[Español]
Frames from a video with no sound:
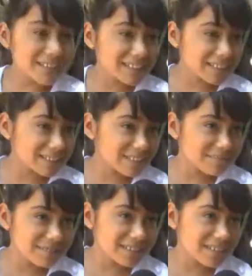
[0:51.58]
todos extraño
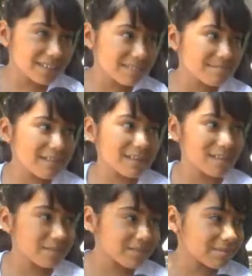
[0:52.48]
porque me he
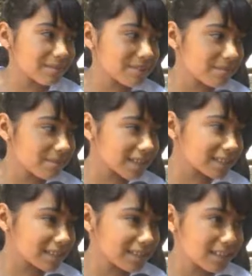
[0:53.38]
conformado
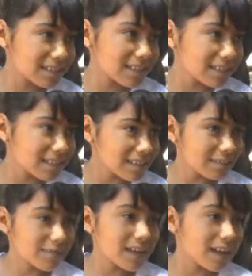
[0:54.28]
más y, y
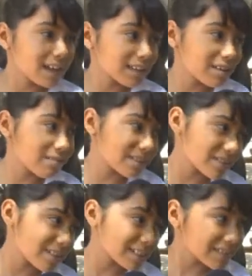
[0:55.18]
me he encariñado más con la